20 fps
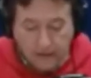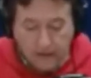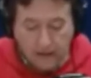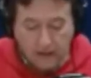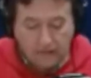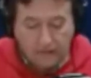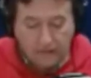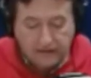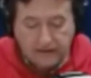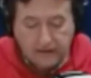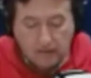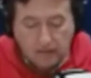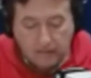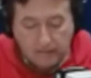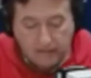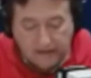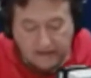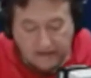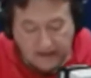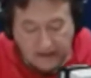
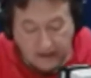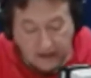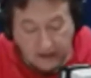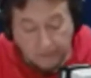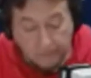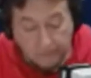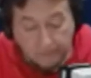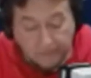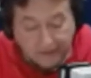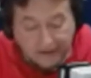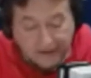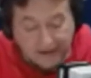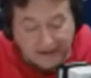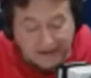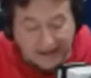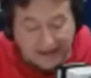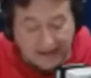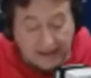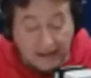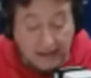efectivamente
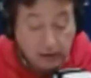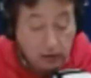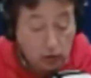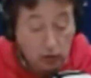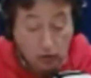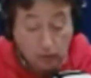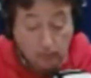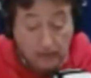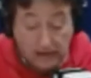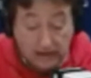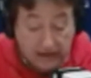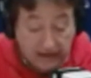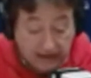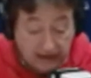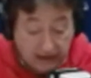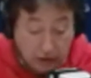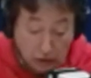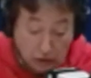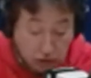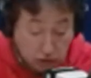ya en el año
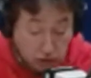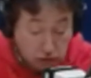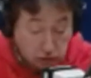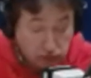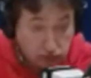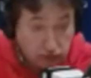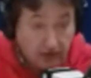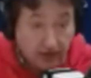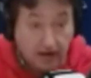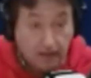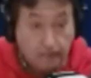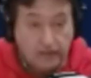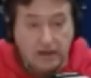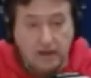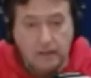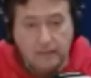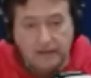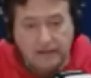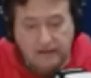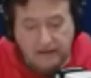2018
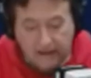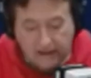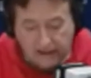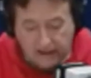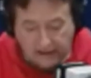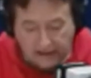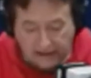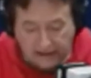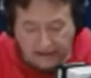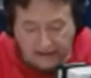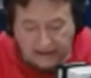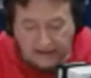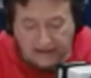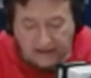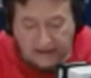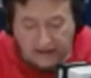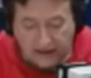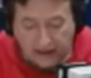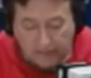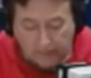rápidamente
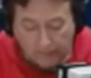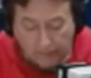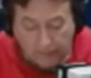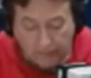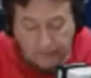inicia